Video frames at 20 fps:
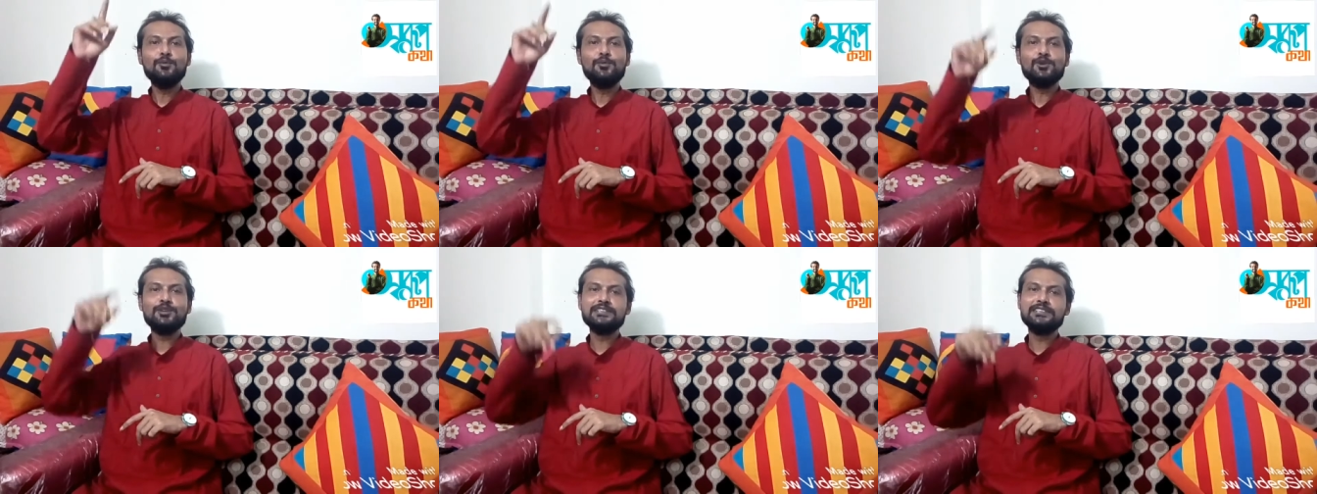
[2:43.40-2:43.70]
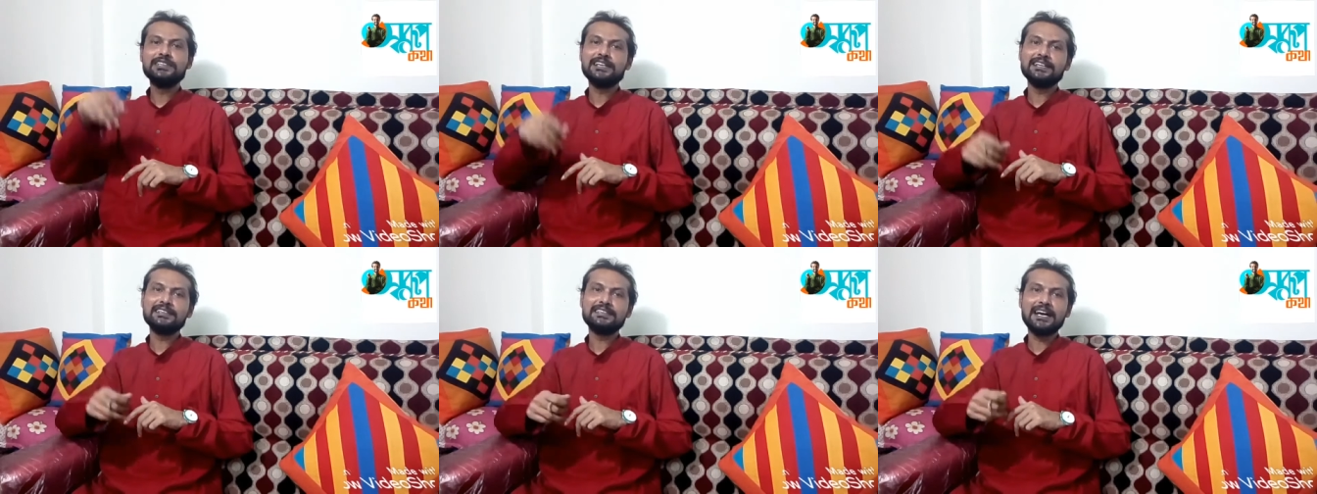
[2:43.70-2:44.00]

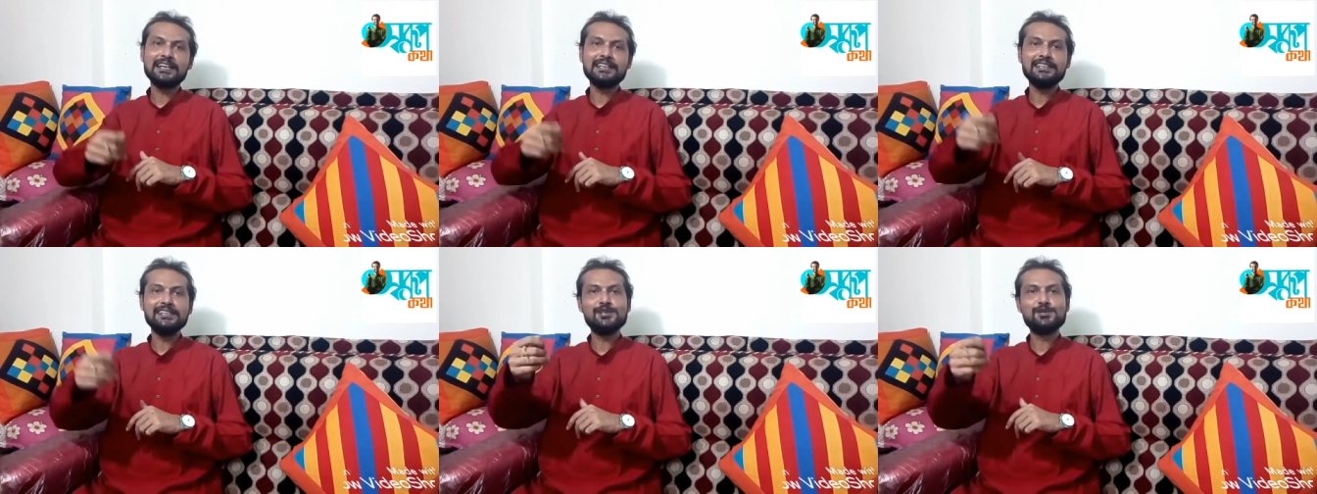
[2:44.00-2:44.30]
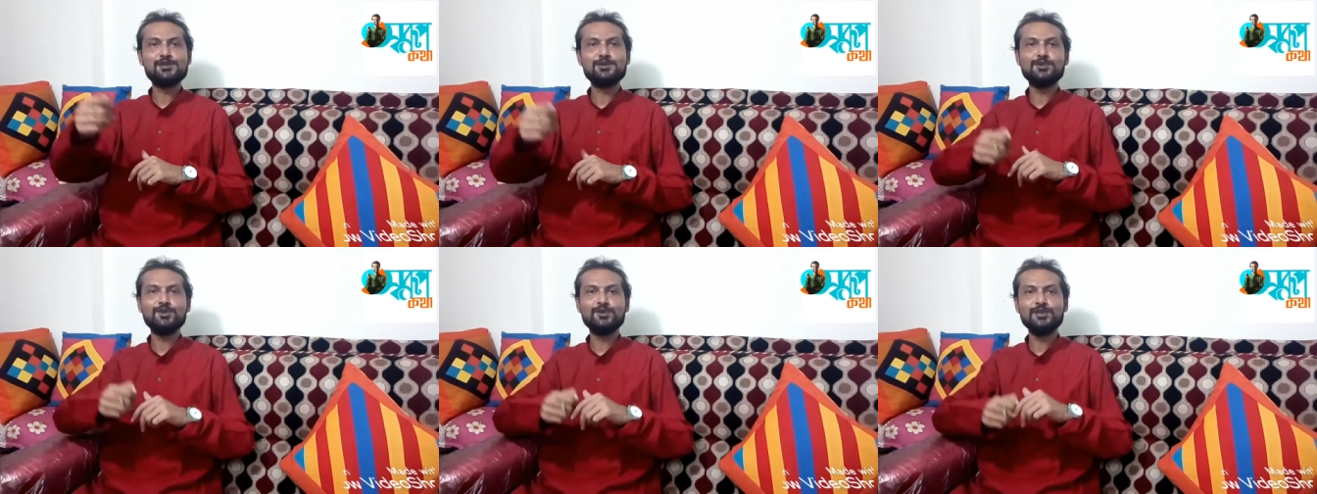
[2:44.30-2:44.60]
ওপরের দিকে
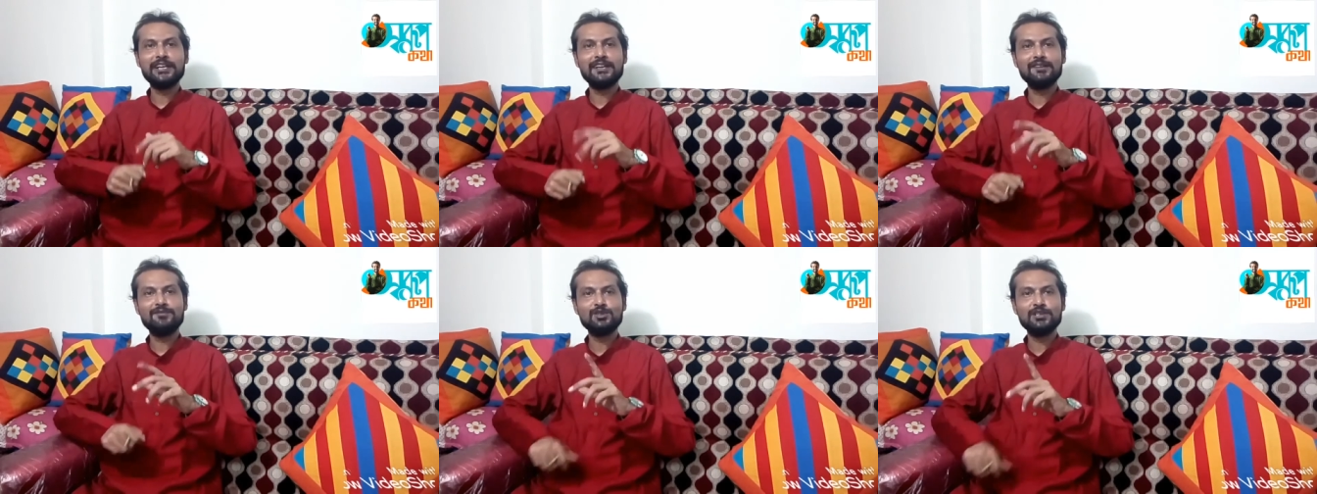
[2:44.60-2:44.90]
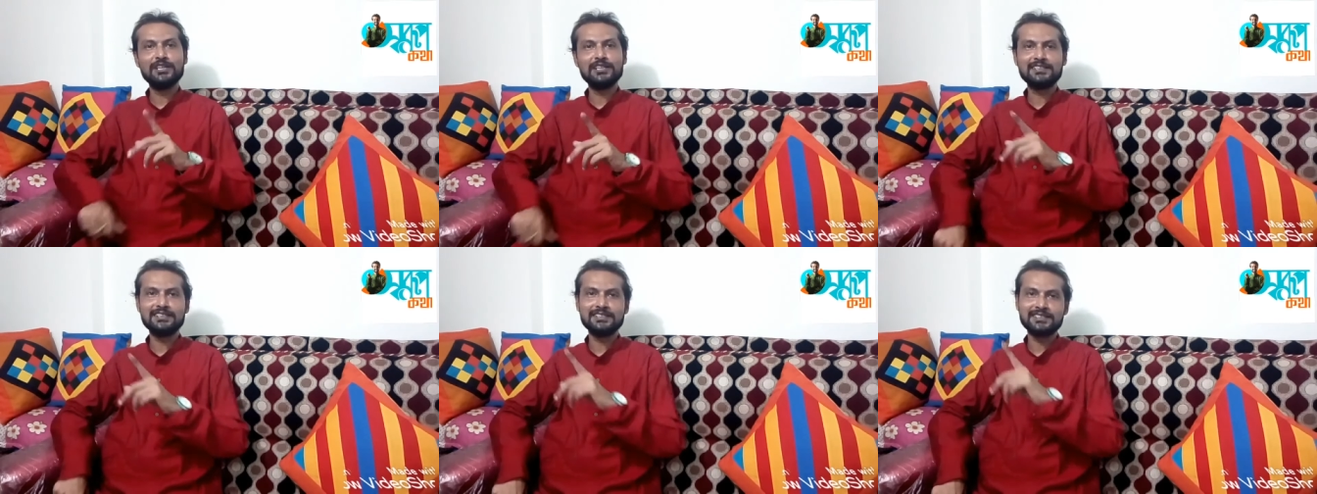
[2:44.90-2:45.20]
তাকিয়ে সুতো দেখে
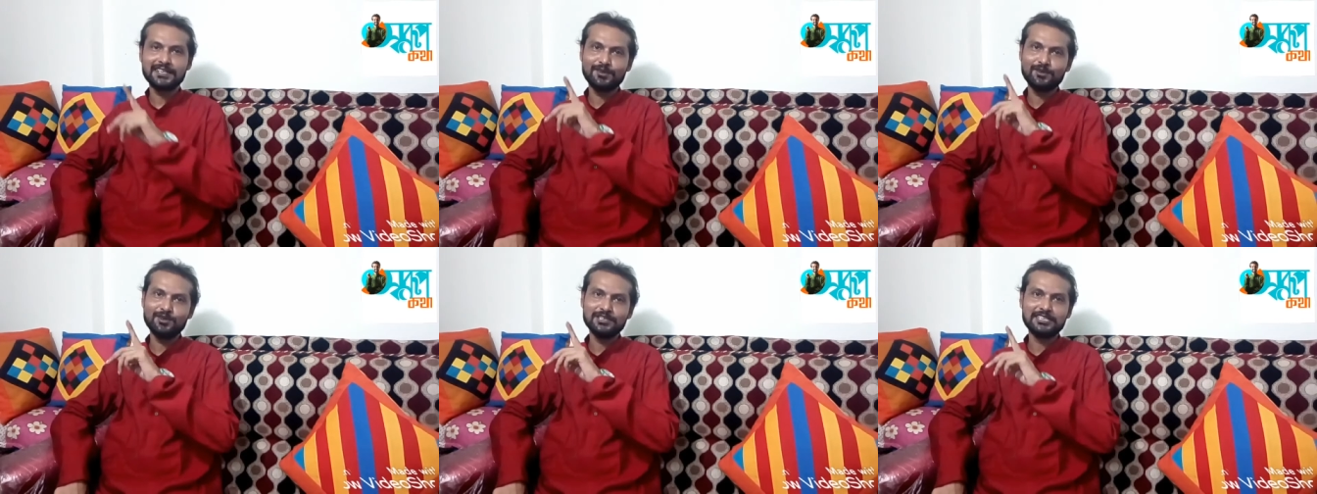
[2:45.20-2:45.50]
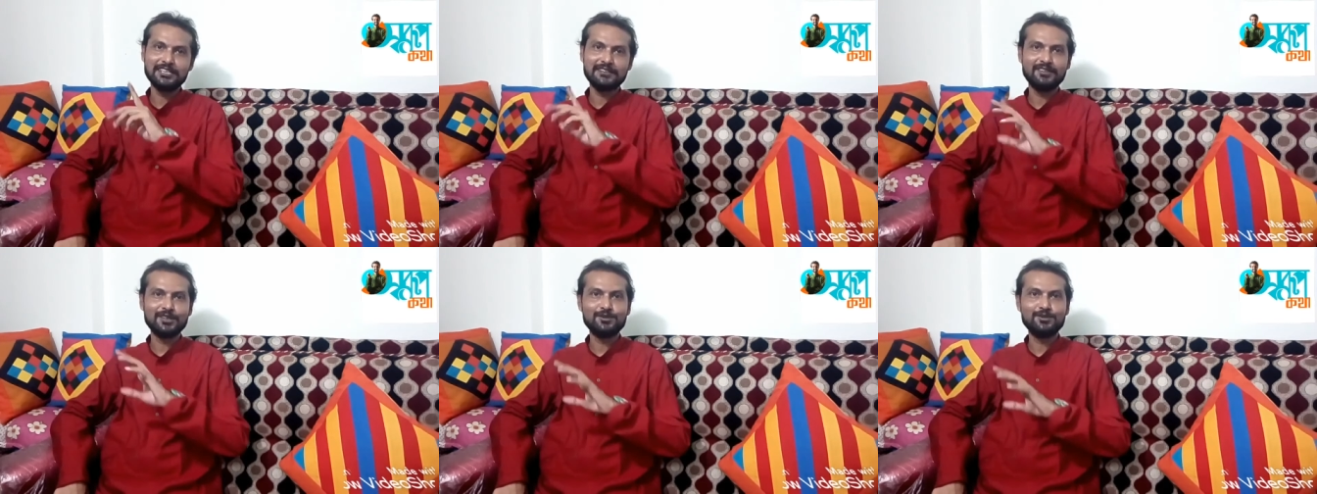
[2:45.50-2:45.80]
বোঝার চেষ্টা
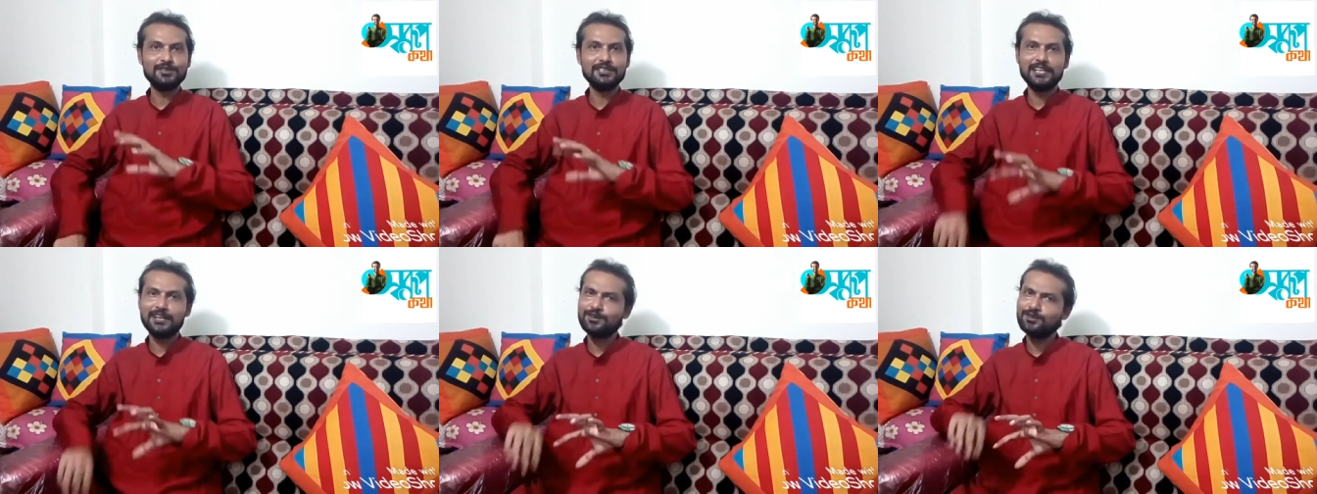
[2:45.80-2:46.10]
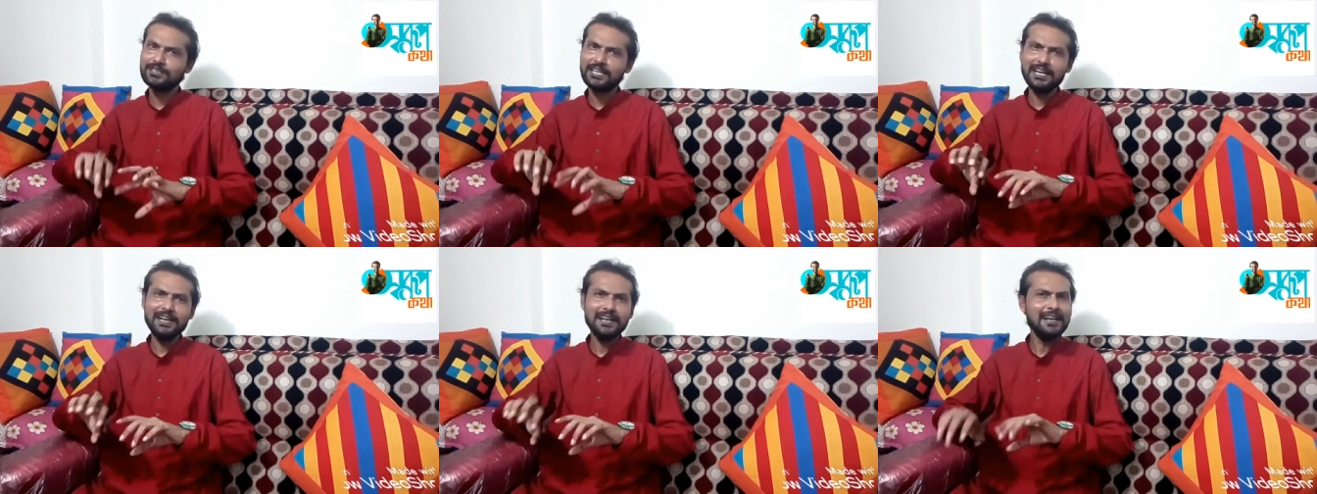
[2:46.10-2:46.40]
করেছি আমার ঘুড়িটা
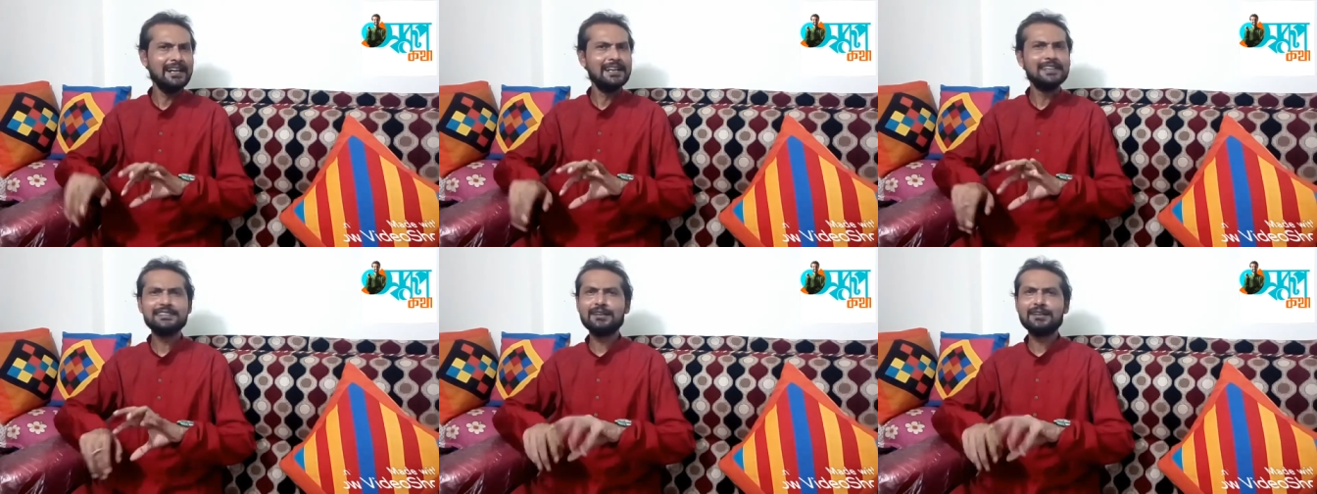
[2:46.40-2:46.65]
কোথায়